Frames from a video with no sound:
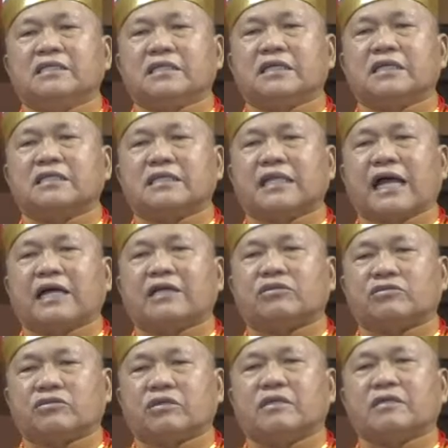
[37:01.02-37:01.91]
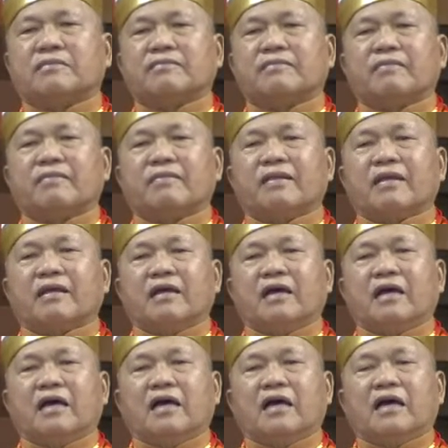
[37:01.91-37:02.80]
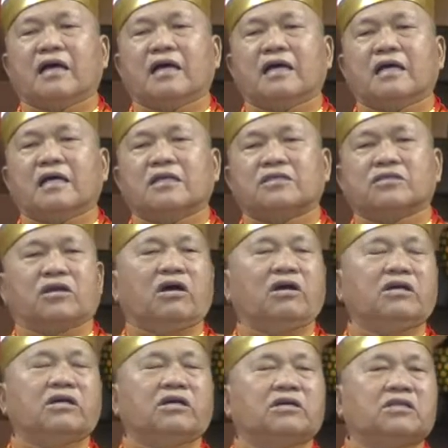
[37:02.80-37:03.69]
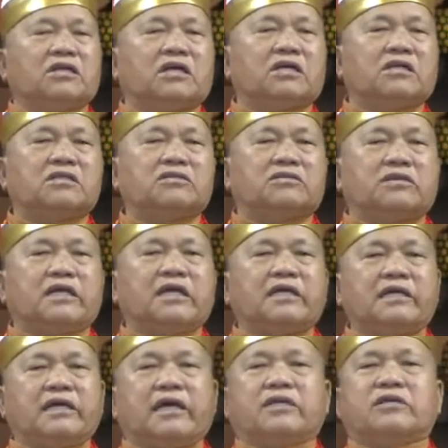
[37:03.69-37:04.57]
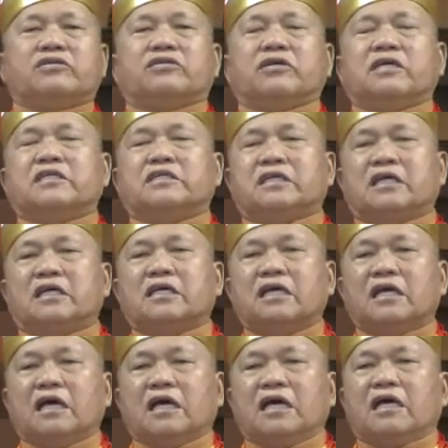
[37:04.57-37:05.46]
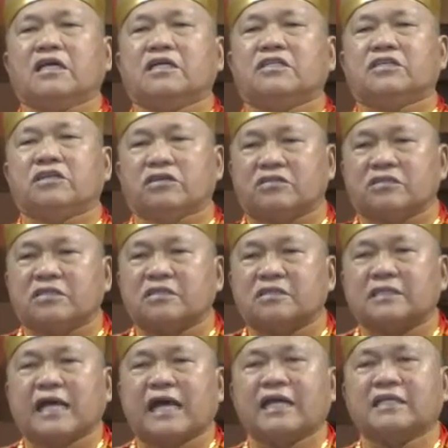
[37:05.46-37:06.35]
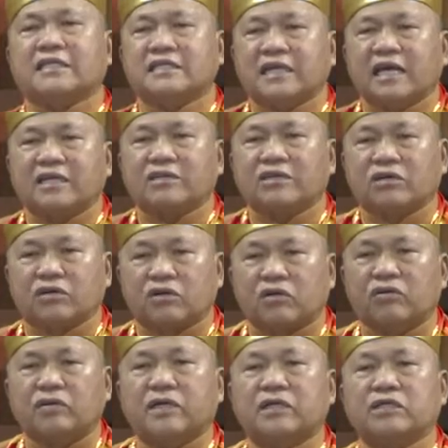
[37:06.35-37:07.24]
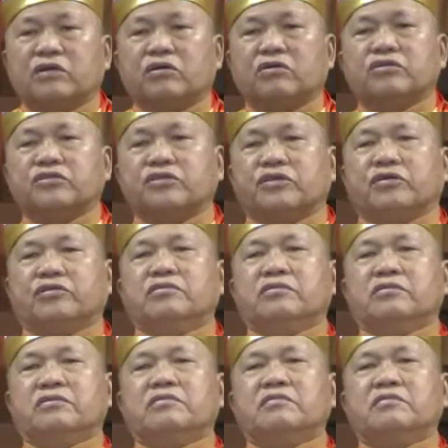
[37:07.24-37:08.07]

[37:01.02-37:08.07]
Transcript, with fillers: 经大学》，所有的学员、学生就是当下的各位同修，